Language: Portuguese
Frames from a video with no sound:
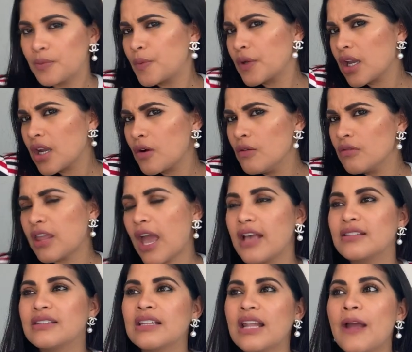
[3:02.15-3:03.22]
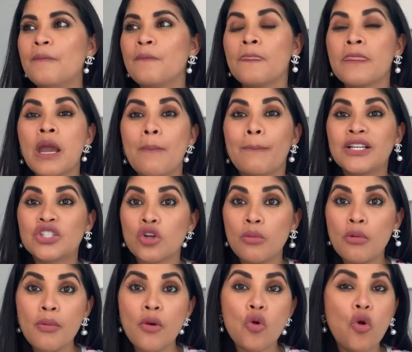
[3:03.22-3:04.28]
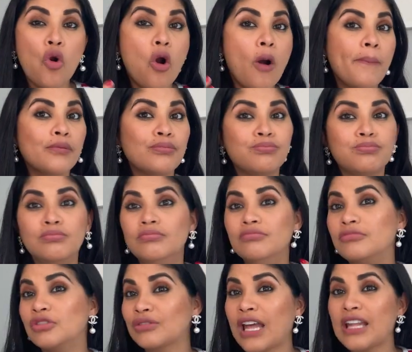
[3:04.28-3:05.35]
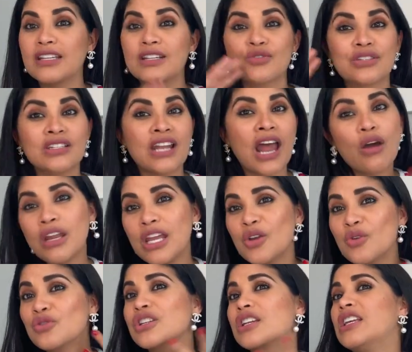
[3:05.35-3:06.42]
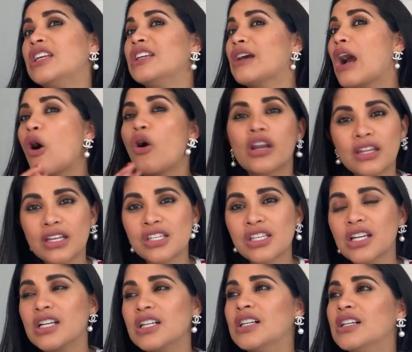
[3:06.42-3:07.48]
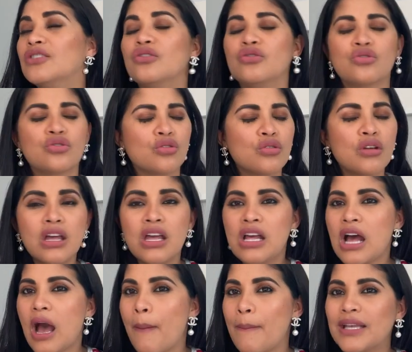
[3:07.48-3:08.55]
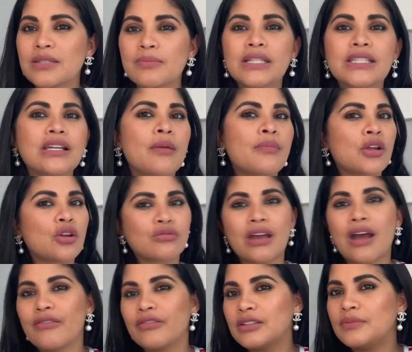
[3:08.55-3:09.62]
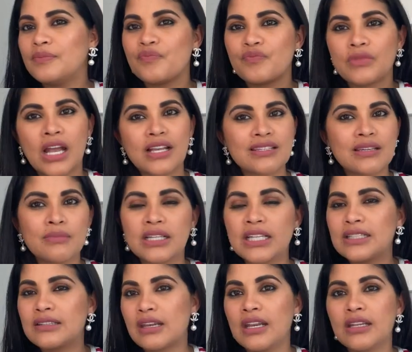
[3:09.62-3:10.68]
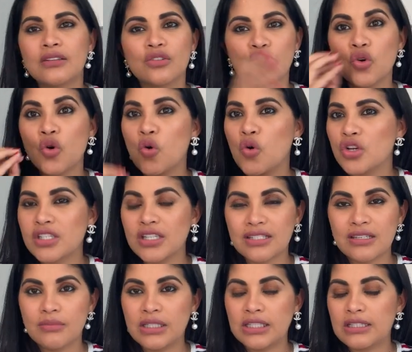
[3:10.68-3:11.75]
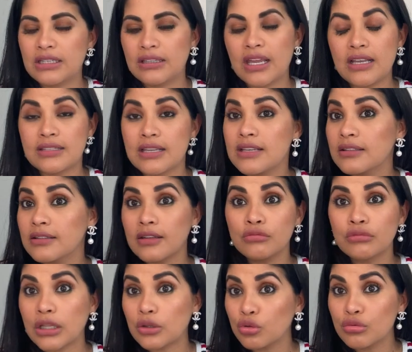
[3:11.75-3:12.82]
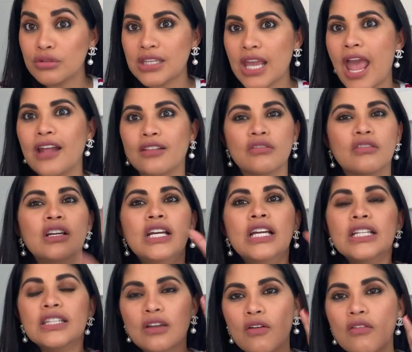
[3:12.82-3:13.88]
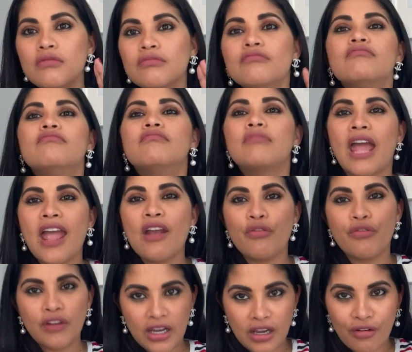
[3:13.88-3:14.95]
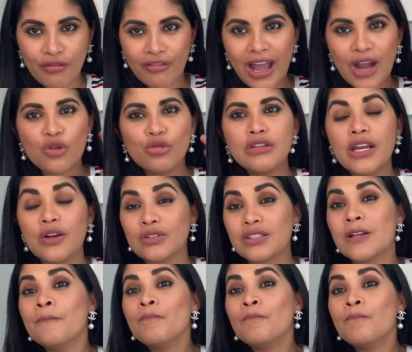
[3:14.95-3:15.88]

Porque acontece, né? Mas como o meu corpo não tá dando sinal nenhum de que a hora tá chegando, eu tô a mesma tama que eu tava na semana 30, eu tô hoje na semana 36, então tá tudo certo. Então, né? Eu falei, não, vai com Deus.